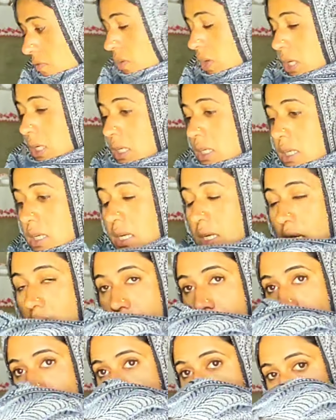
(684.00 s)
फिर ये
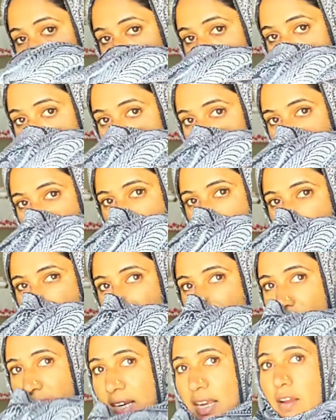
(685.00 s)
कमरा जो है ना साफ हो
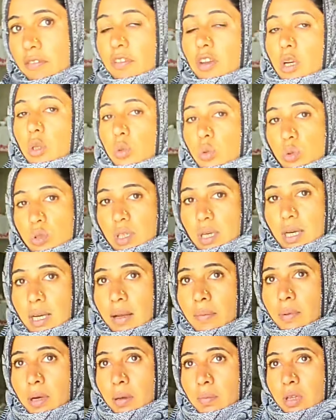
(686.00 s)
जाएगा फिर दूसरे
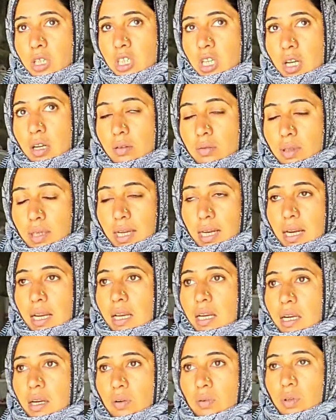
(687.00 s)
कमरे में झाड़ू वगैरह
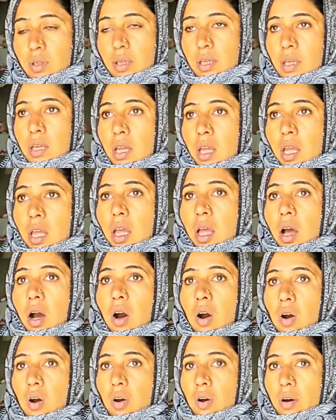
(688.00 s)
लगाऊंगी
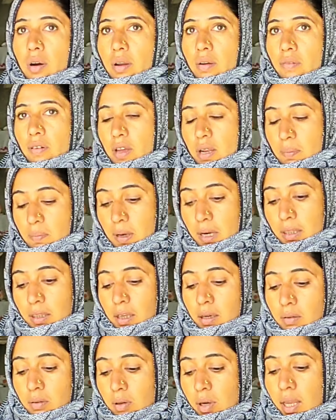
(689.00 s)
और फिर
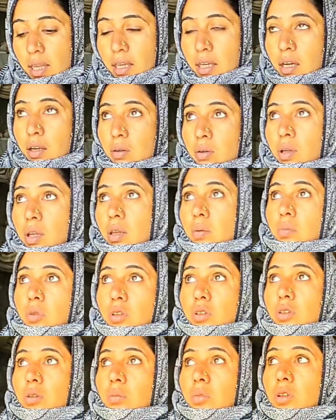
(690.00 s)
बर्तन धुलाई करूंगी
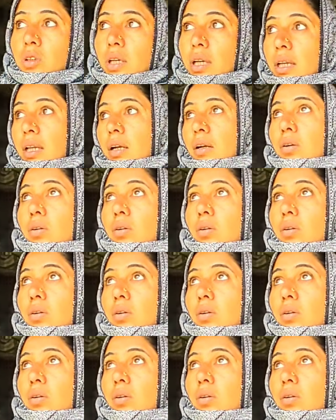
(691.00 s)
मौसम जो है ना